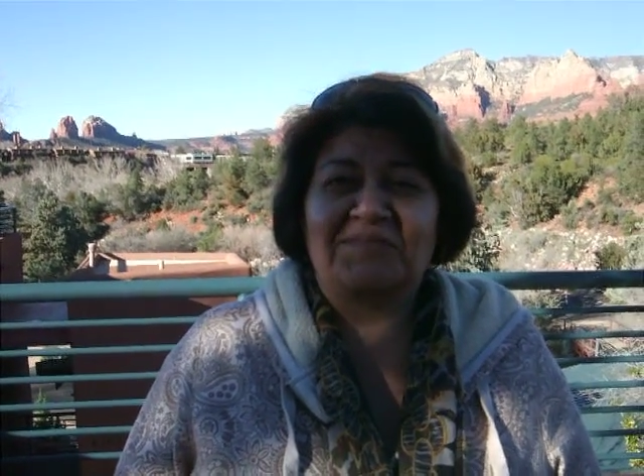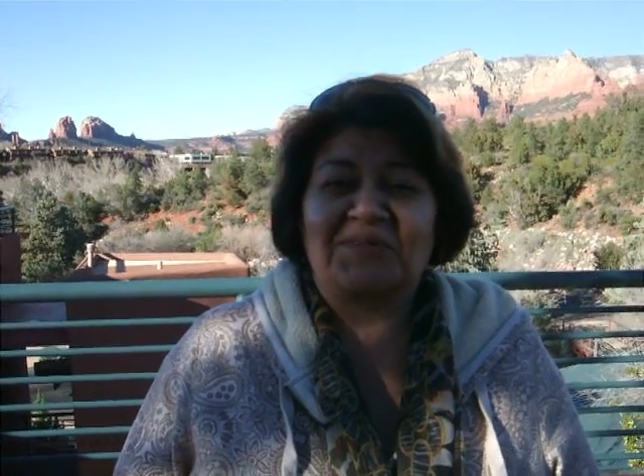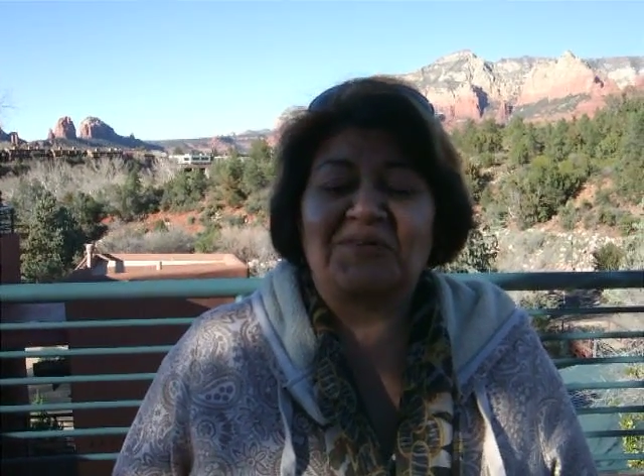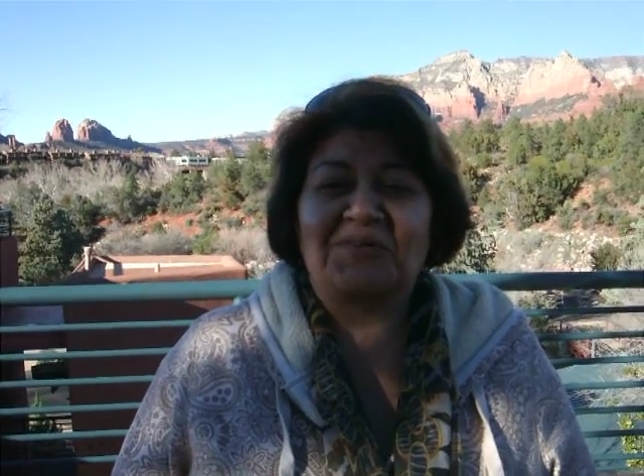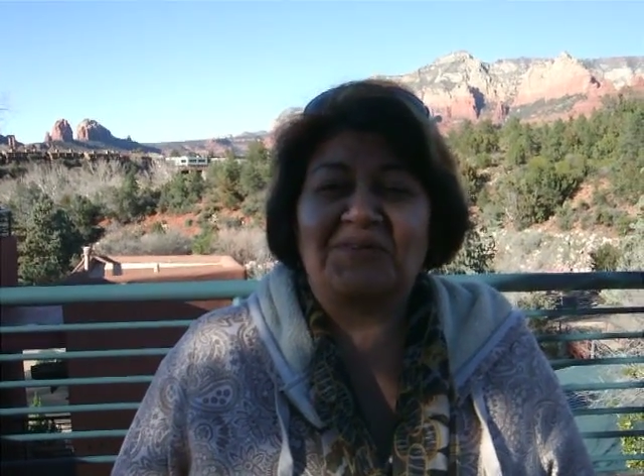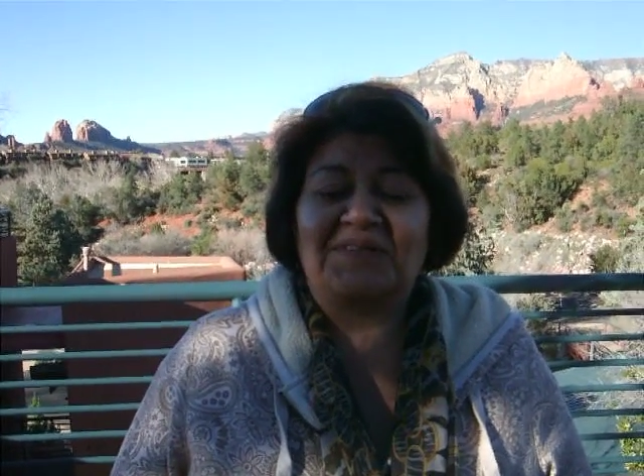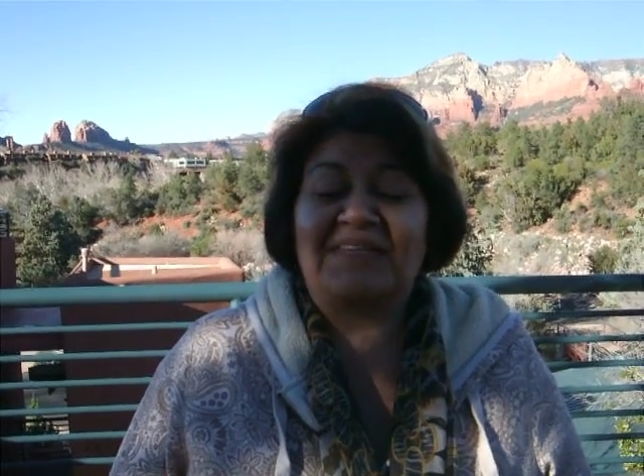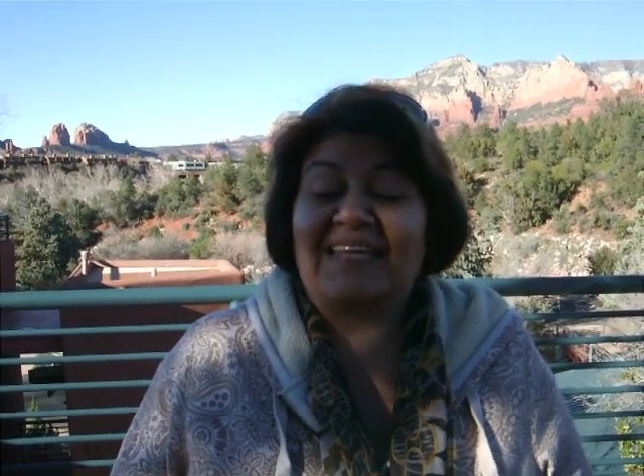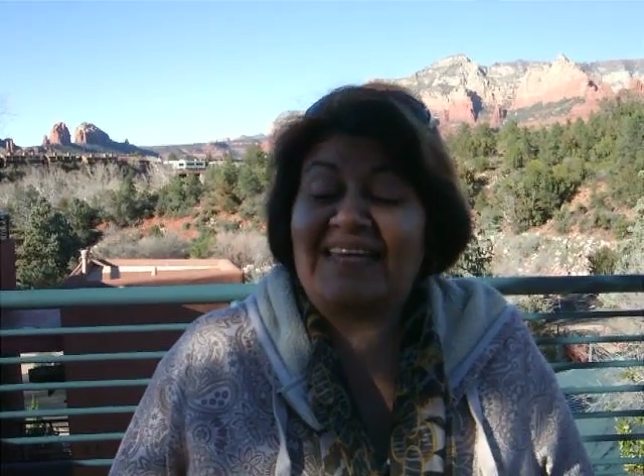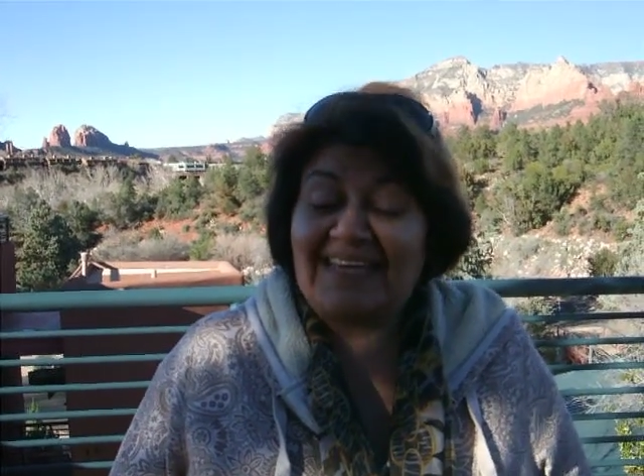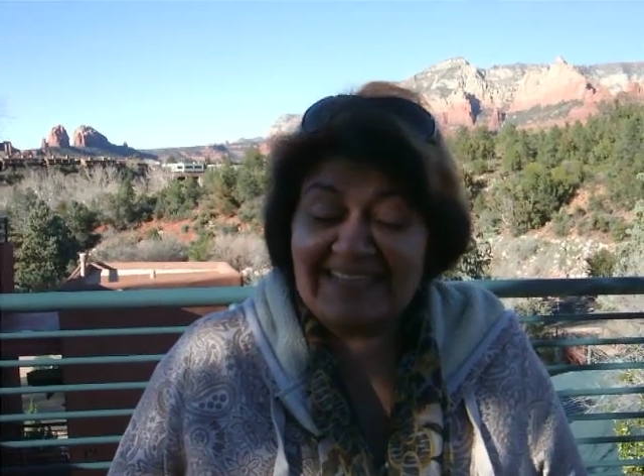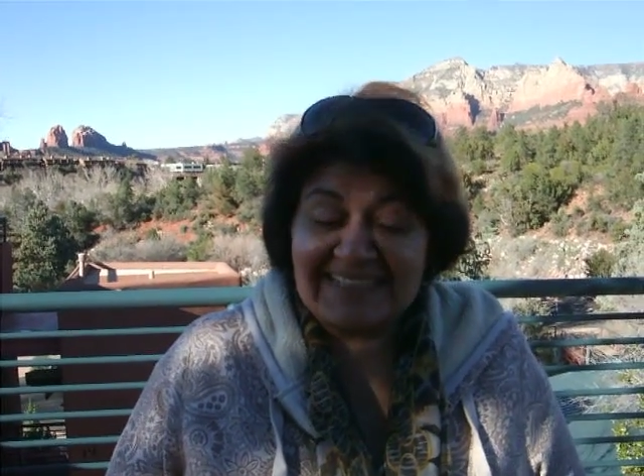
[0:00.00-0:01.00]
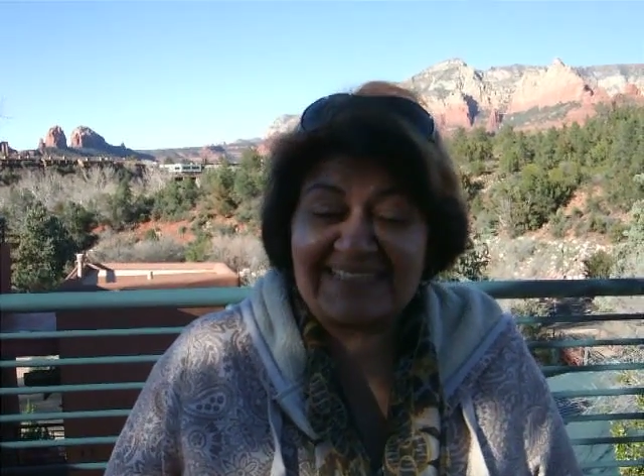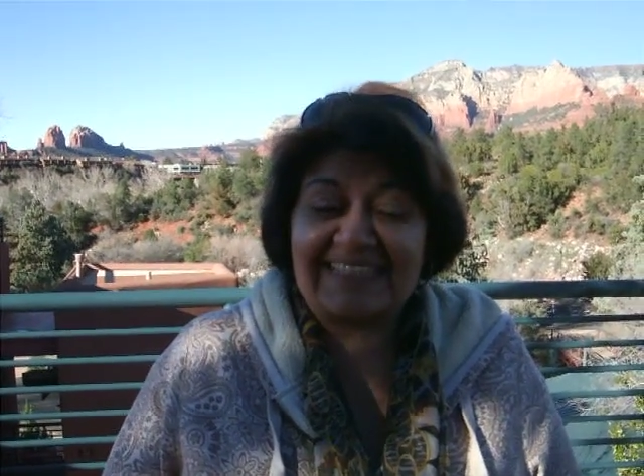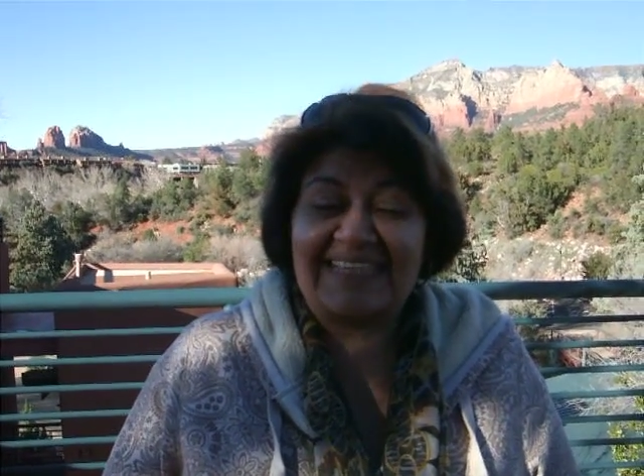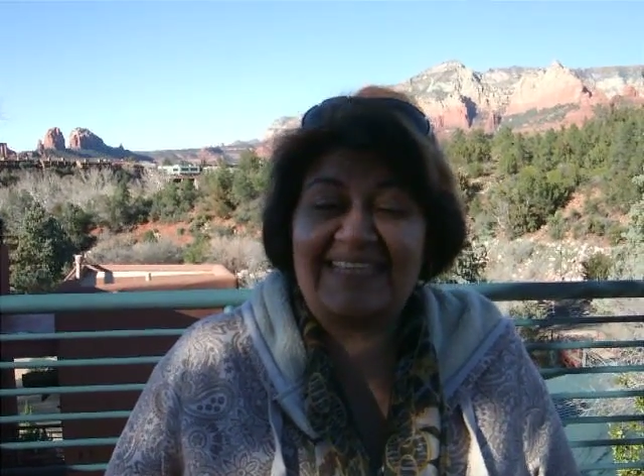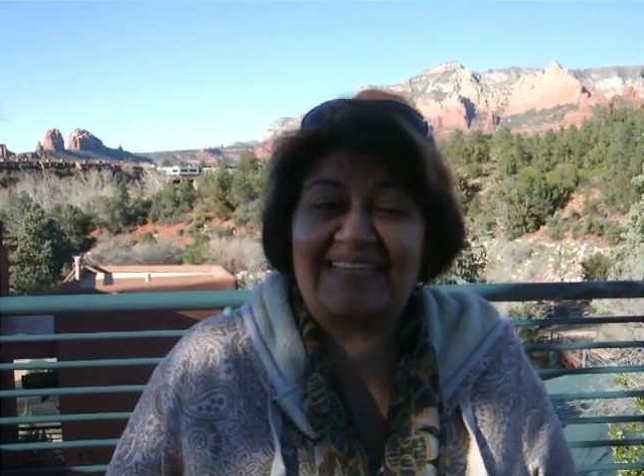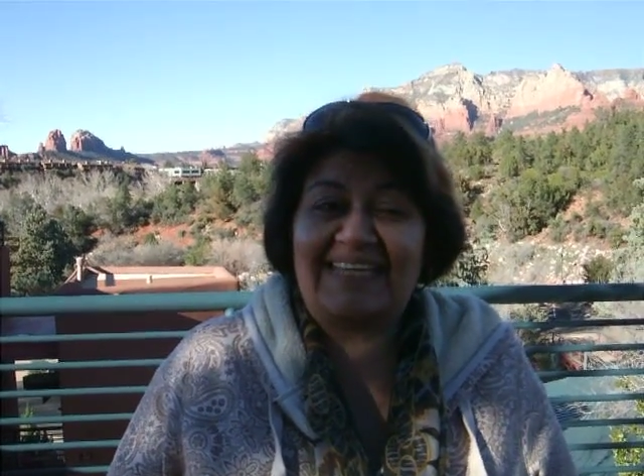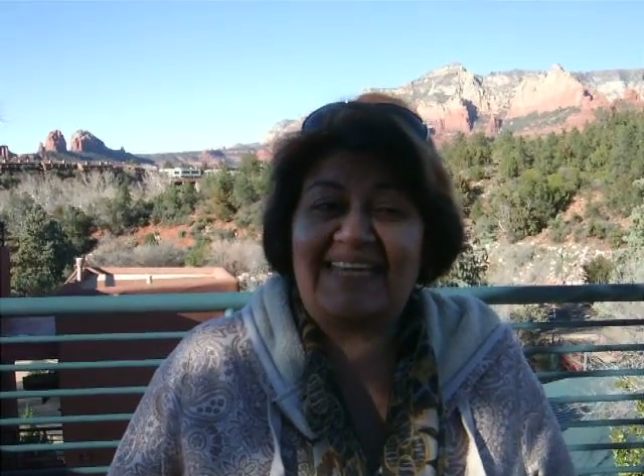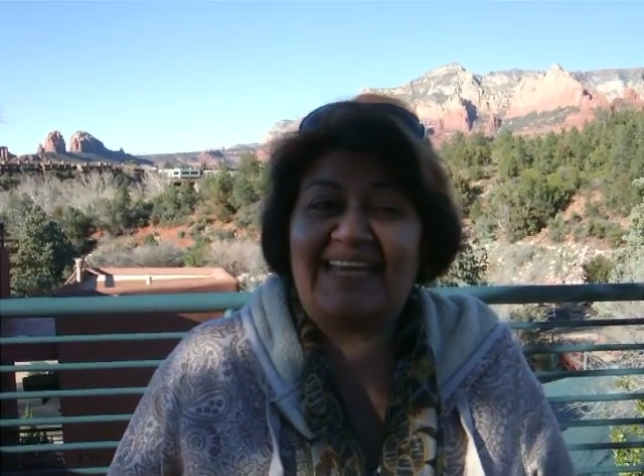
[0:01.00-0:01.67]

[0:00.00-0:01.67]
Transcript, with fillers: pero de este